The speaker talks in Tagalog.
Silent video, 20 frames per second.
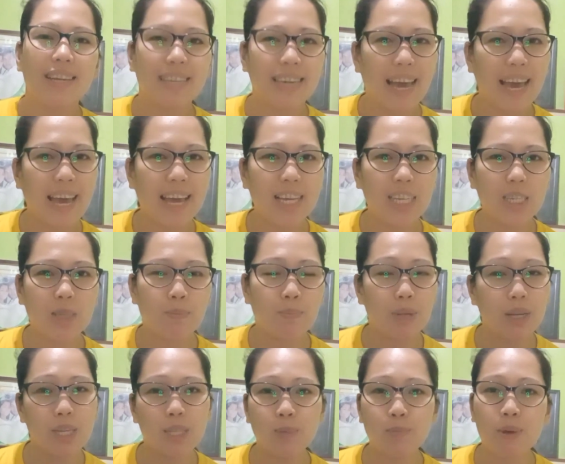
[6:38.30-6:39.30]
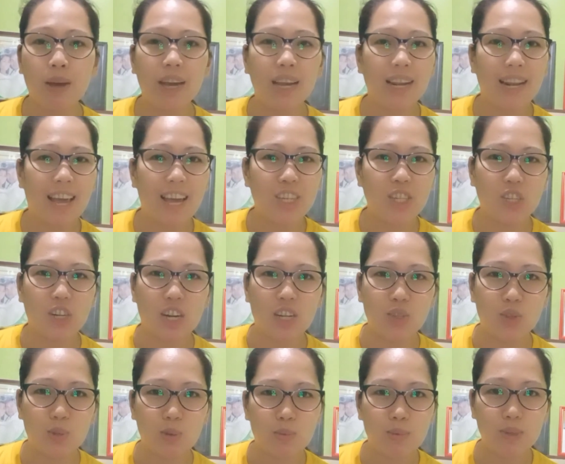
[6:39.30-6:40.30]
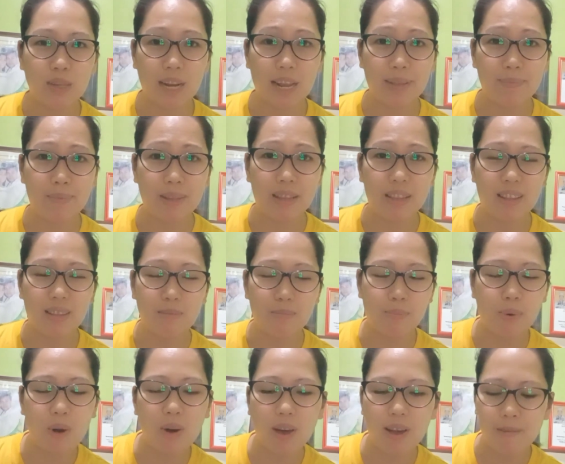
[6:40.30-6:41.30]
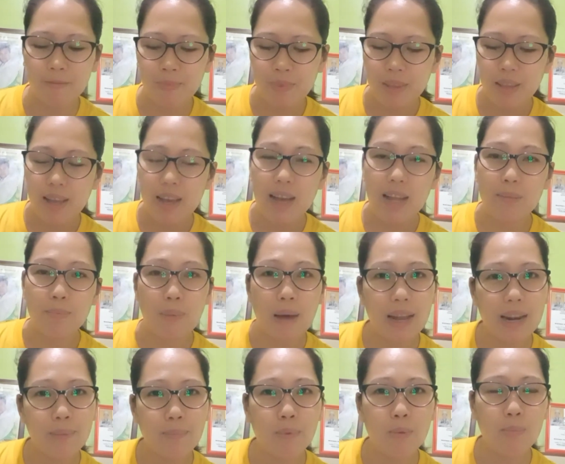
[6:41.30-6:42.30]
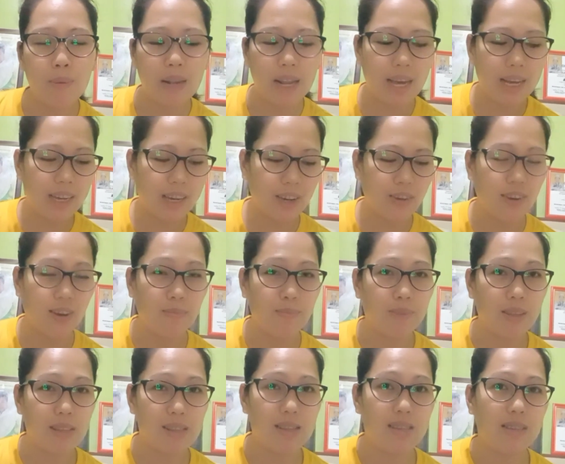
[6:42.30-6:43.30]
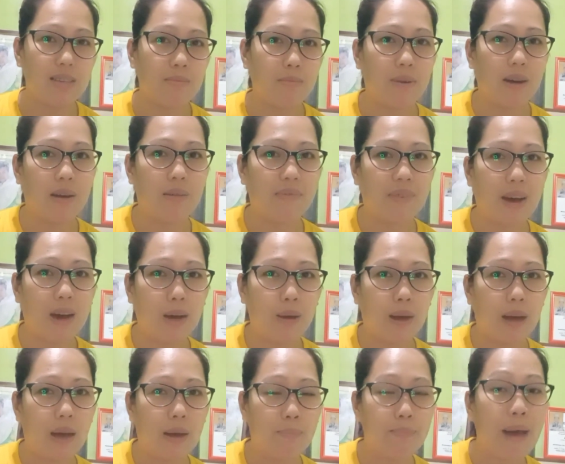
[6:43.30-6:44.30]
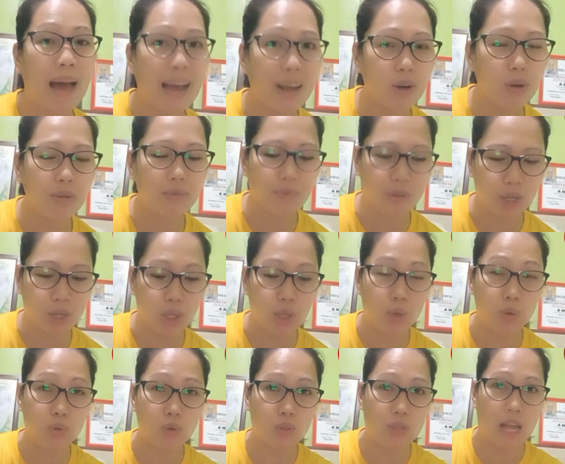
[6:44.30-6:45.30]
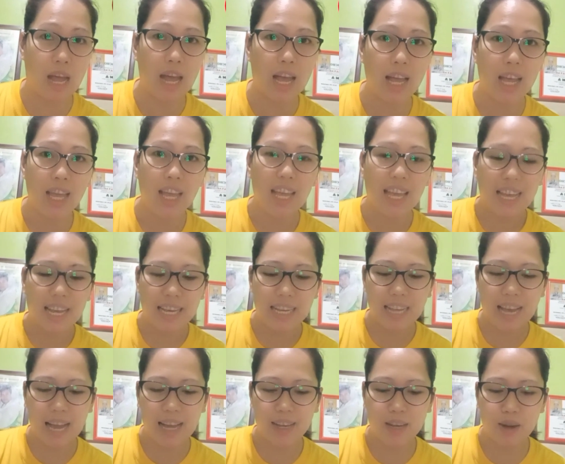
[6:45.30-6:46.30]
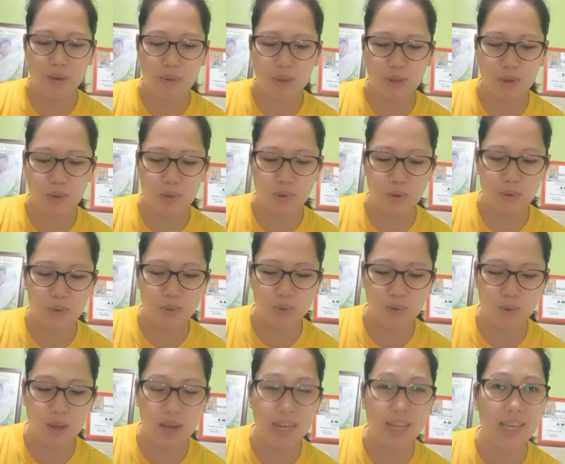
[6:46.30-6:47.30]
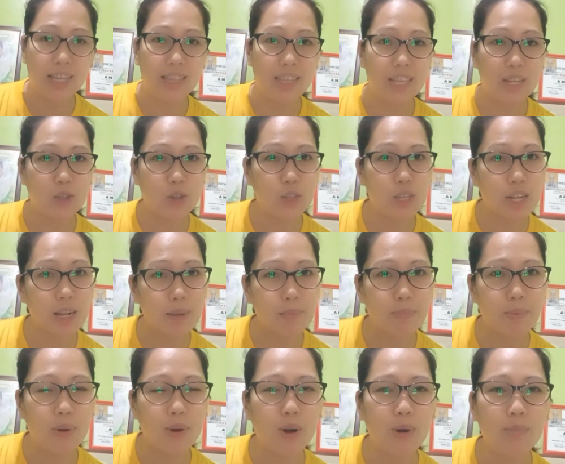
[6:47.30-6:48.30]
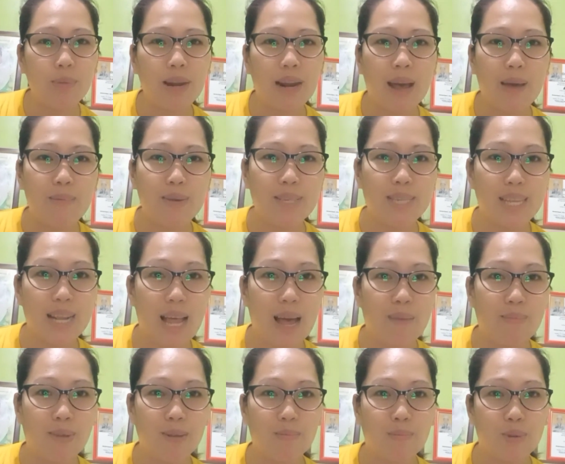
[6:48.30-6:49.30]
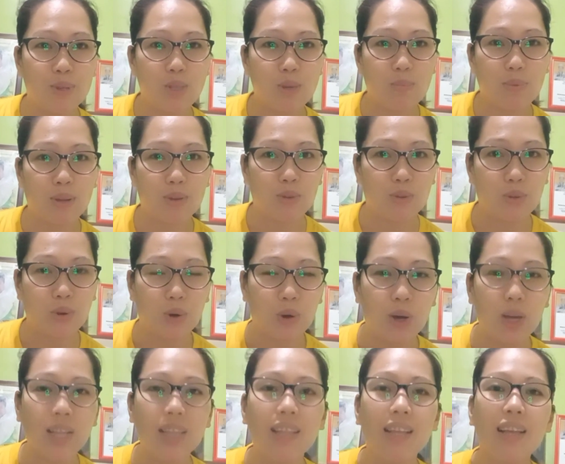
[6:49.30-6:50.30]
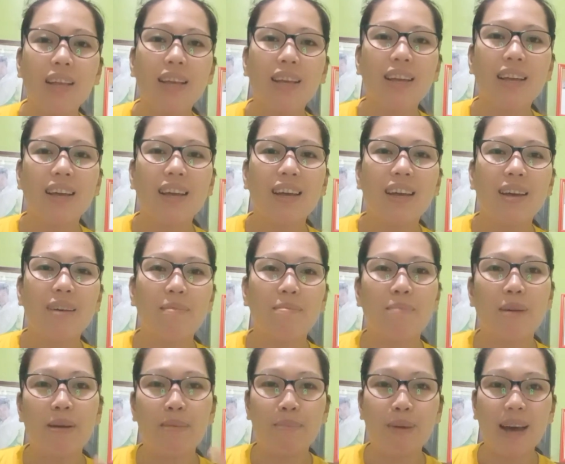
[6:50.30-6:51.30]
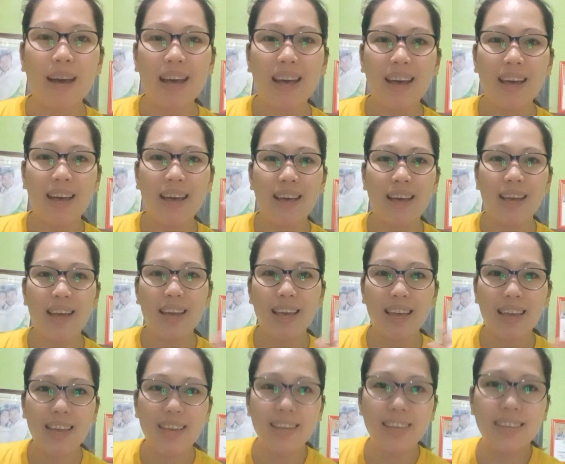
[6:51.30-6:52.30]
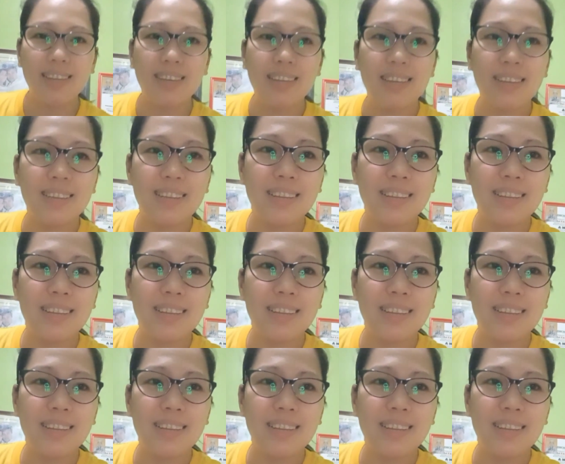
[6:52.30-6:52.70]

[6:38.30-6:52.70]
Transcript: Guys, please paki-like, share, and subscribe na din po. At para po palagi kayong updated sa mga bag uh, ah, bagong videos na gagawin ko. So hanggang dito na lang po. Maraming salamat po sa panonood. Bye-bye!